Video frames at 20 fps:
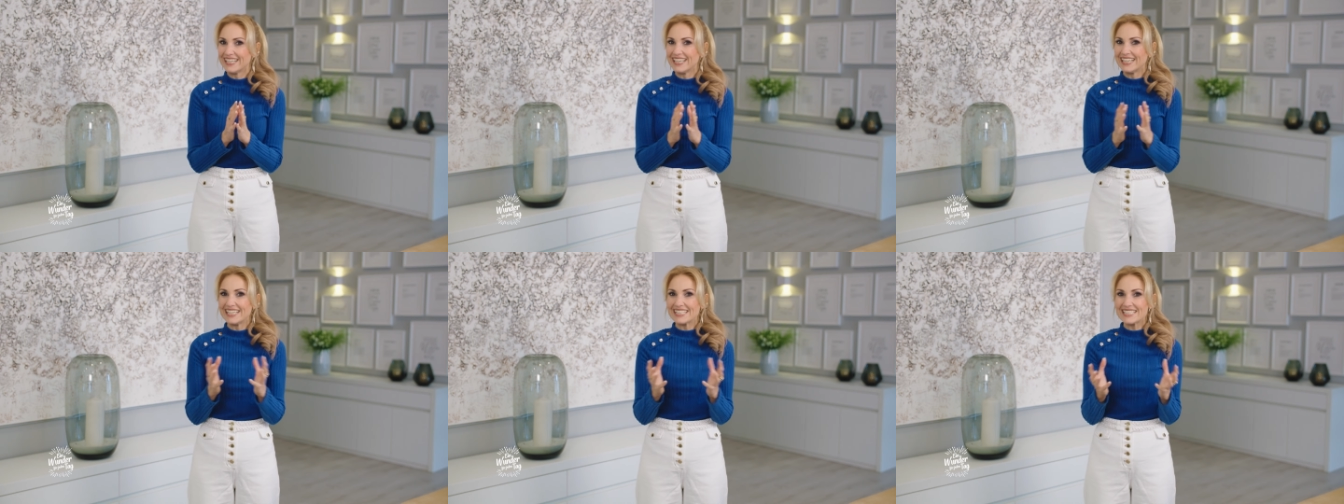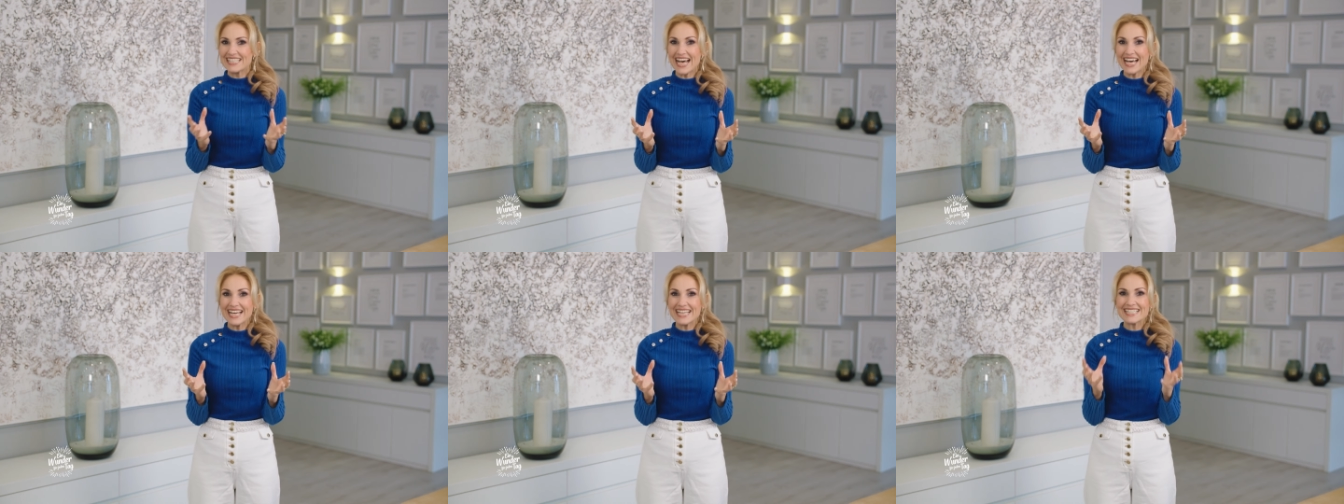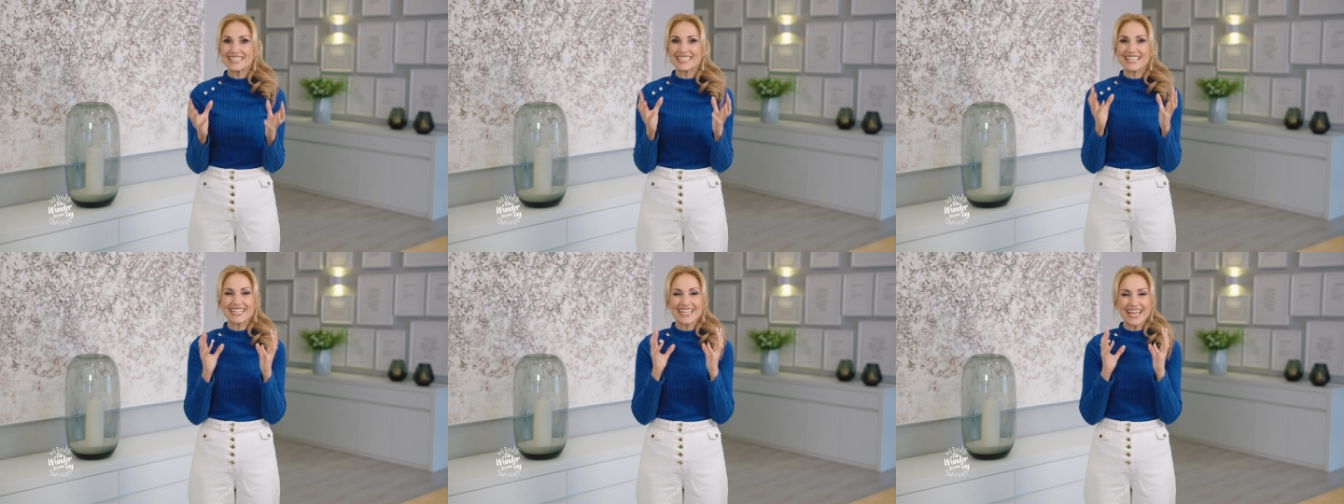Es
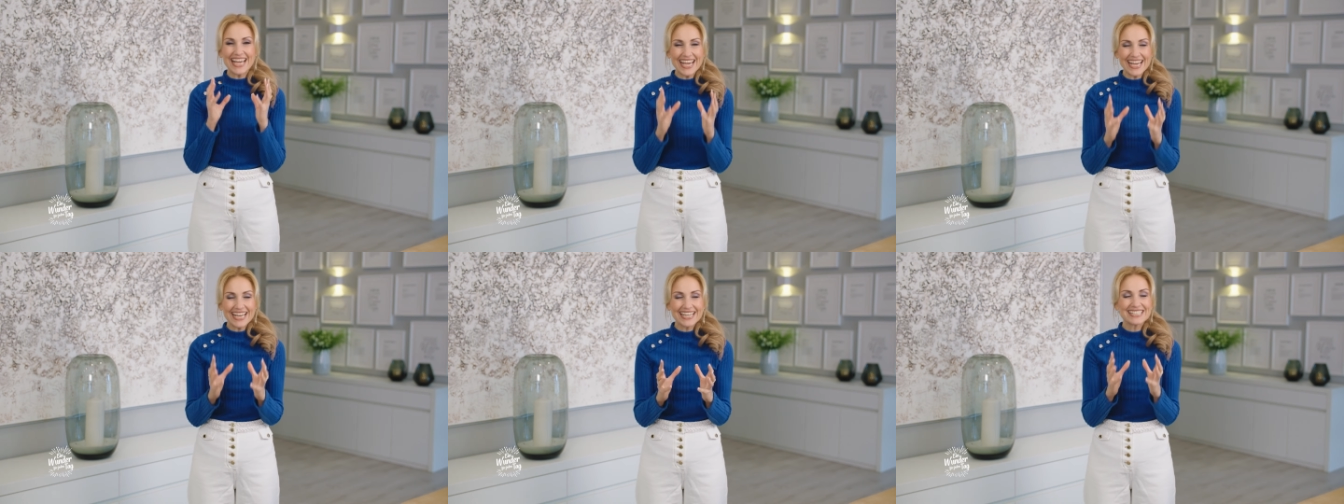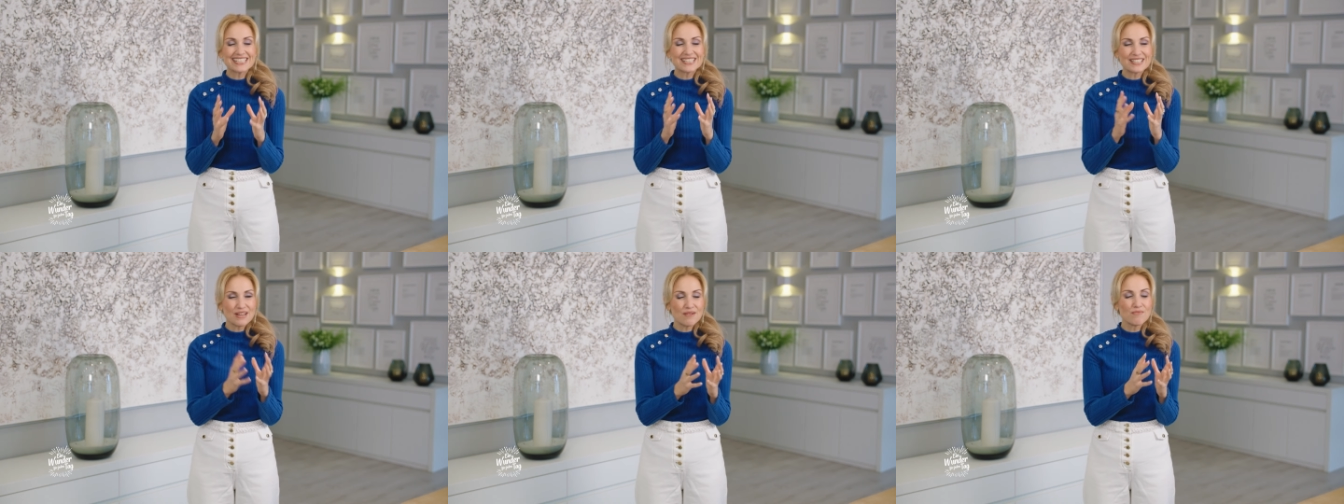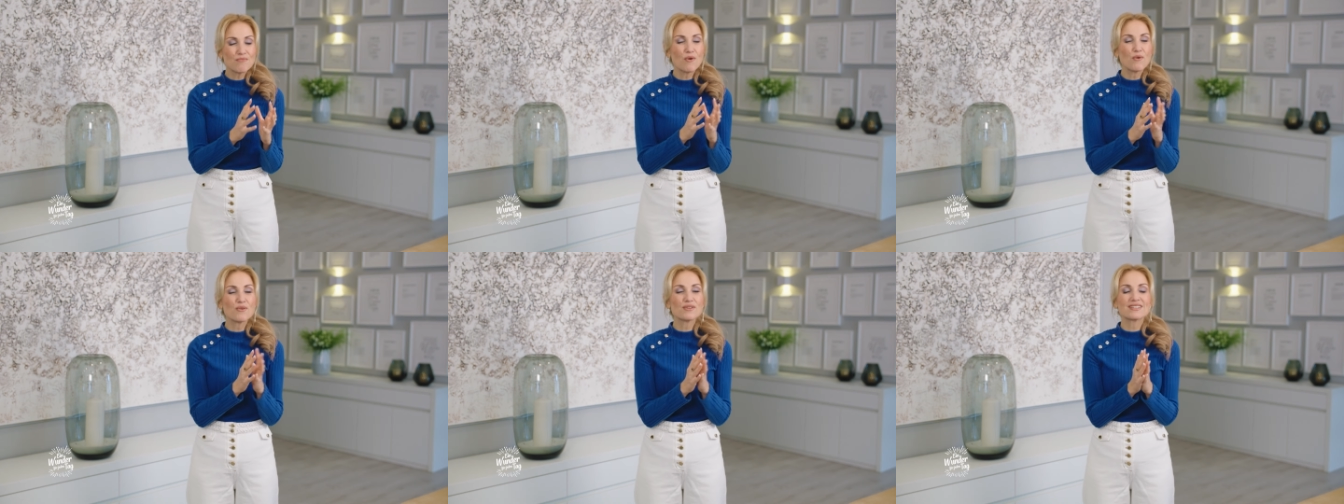heißt in 1.
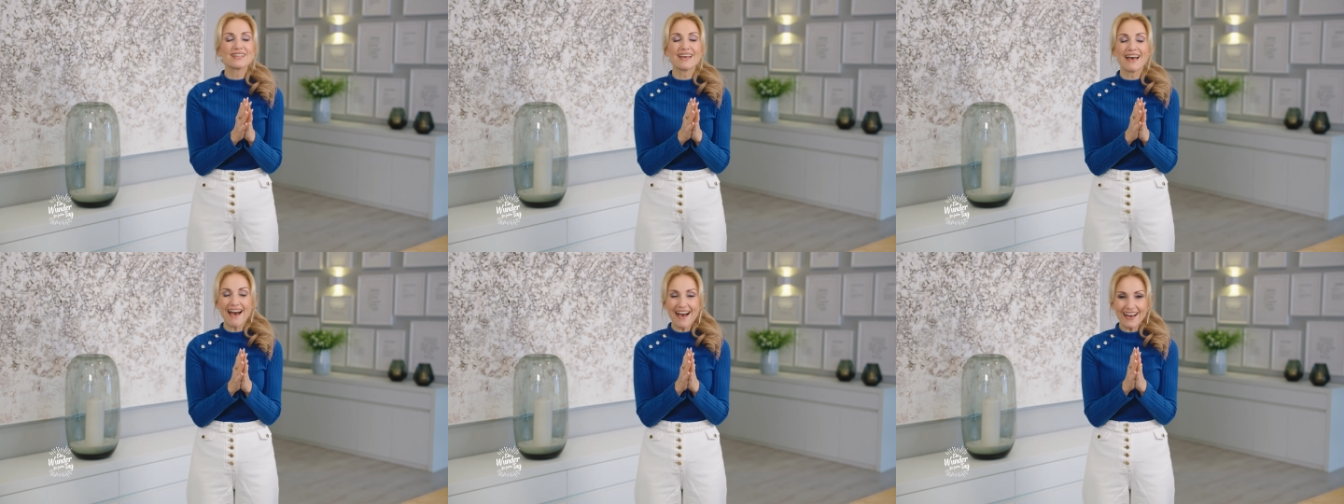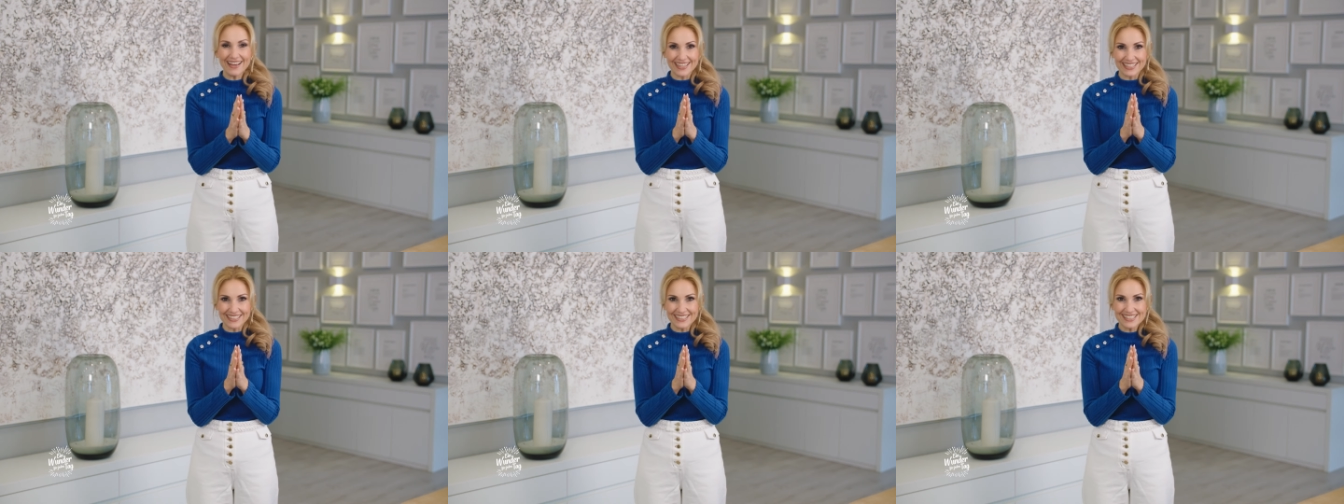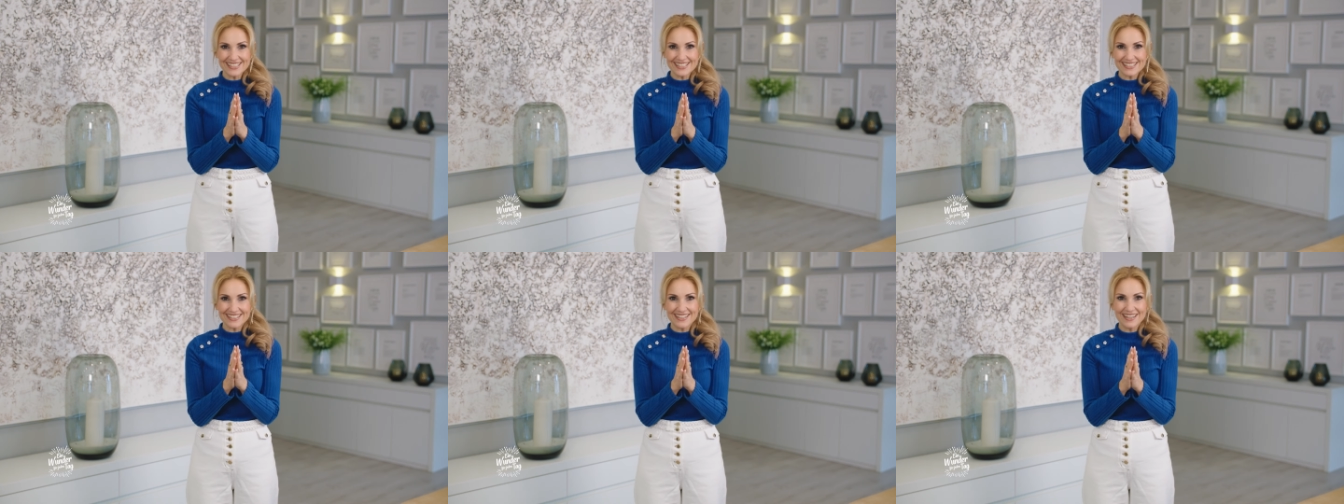Mose
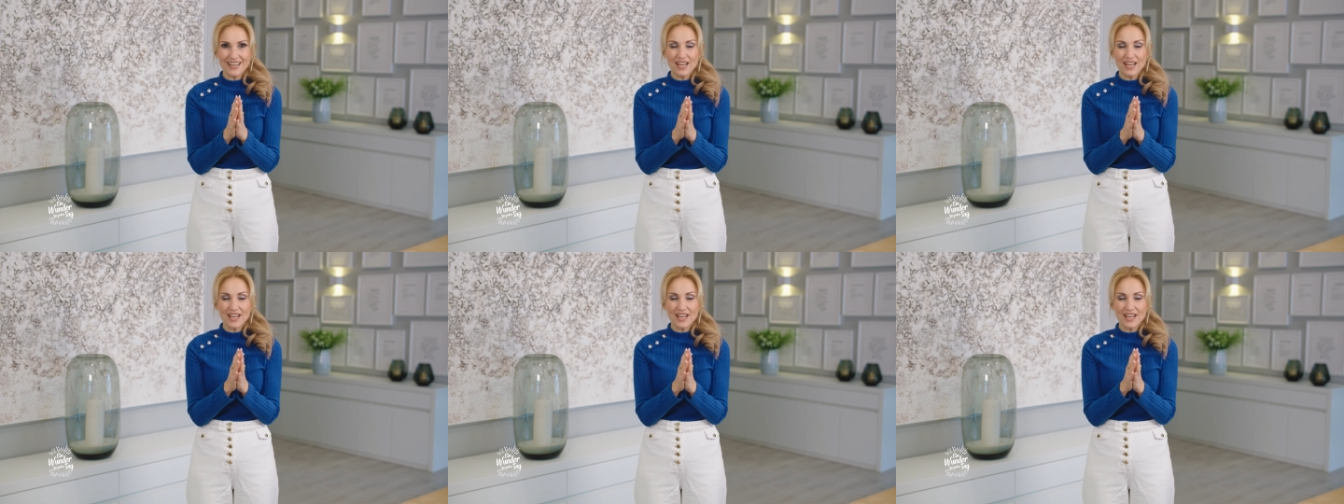1,